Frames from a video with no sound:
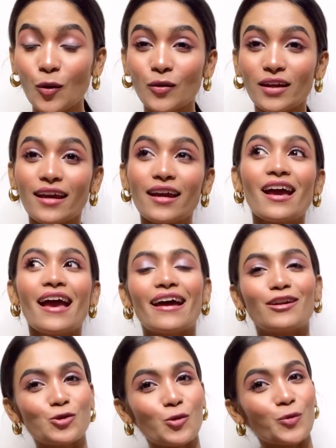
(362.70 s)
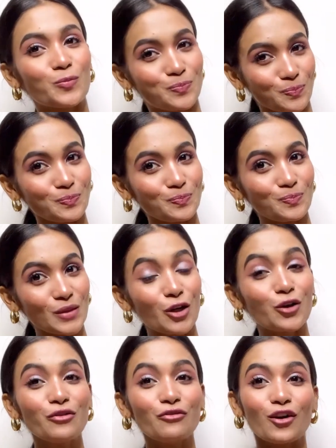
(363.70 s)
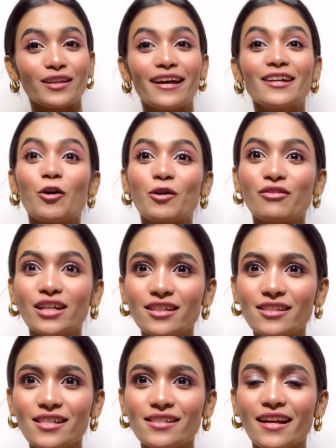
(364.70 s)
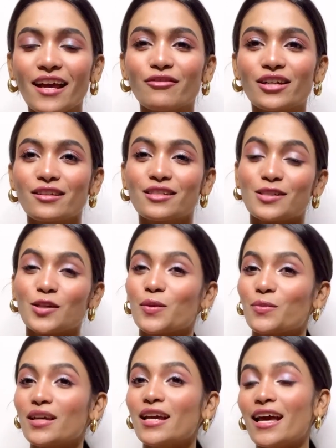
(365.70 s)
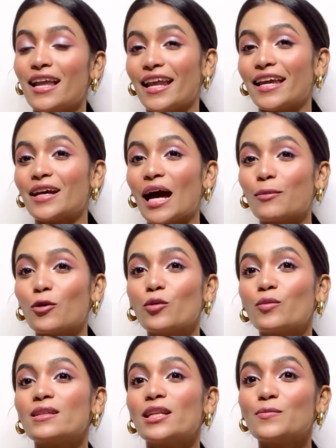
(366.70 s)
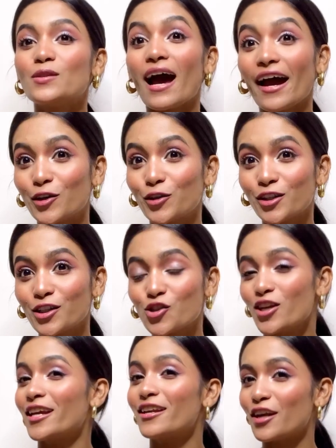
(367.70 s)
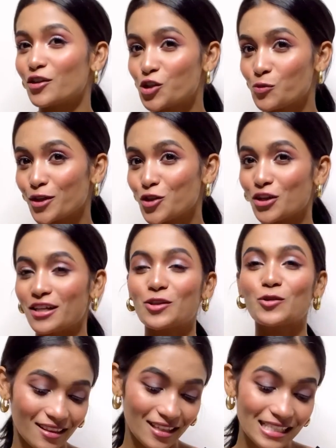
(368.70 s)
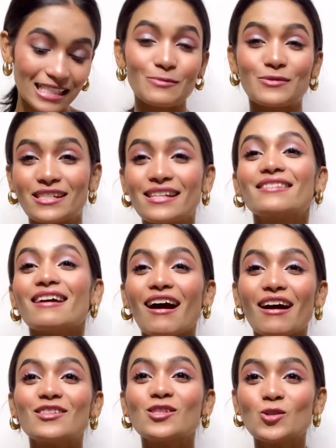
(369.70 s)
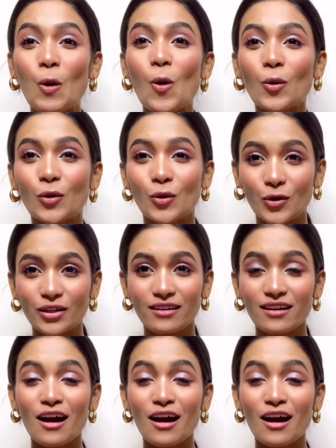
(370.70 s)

होंगे सो so, गुड फॉर दैट और विंटर सीजन है विंटर सीजन में भी लाइक like, आपको लिप्स हाइड्रेटेड चाहिए नरिशमेंट चाहिए सो दीज लिपस्टिक्स आर सो गुड